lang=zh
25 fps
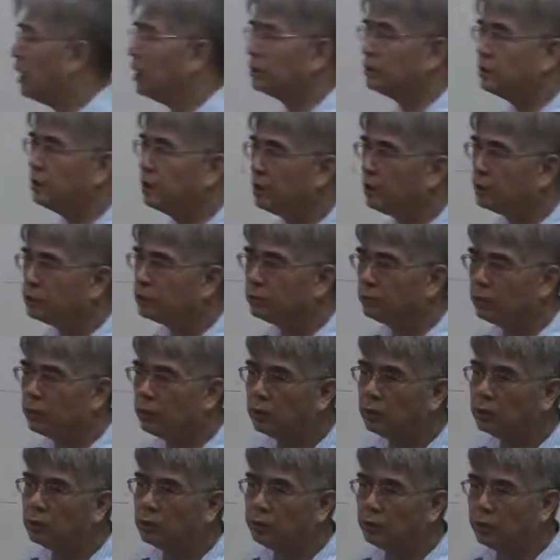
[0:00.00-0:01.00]
它是应该什么
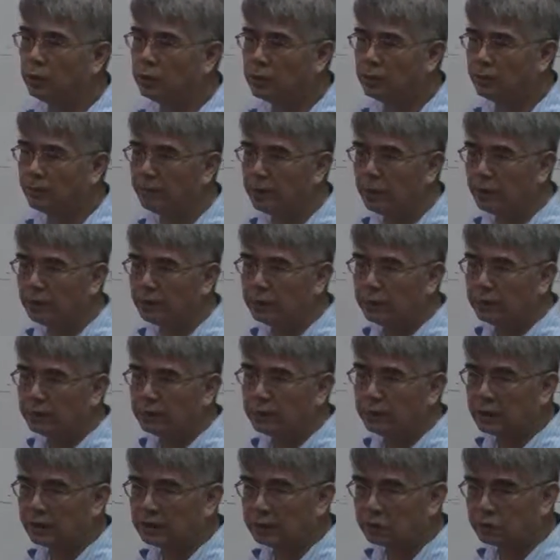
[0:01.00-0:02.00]
被研判，那
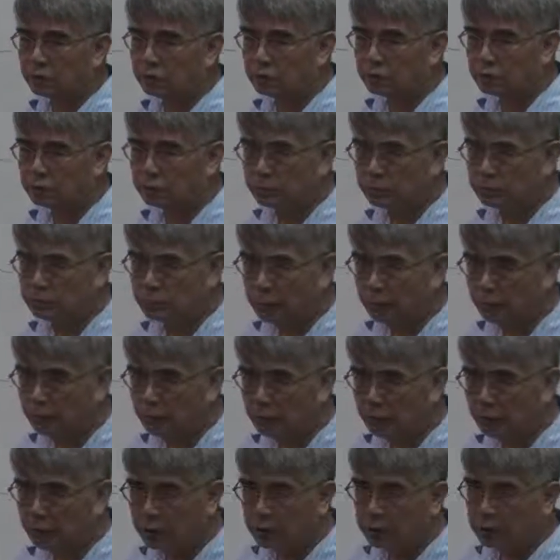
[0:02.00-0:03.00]
应该是属于什么相
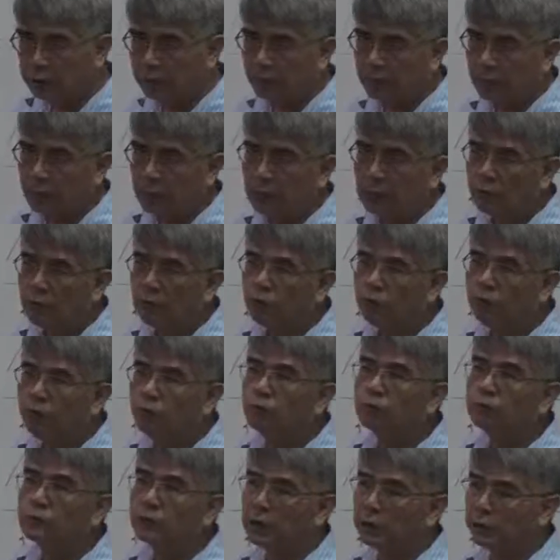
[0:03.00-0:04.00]
关？
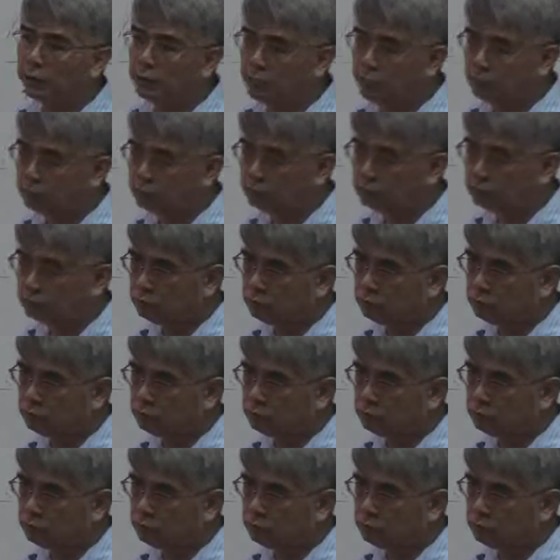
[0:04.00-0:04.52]
负相关。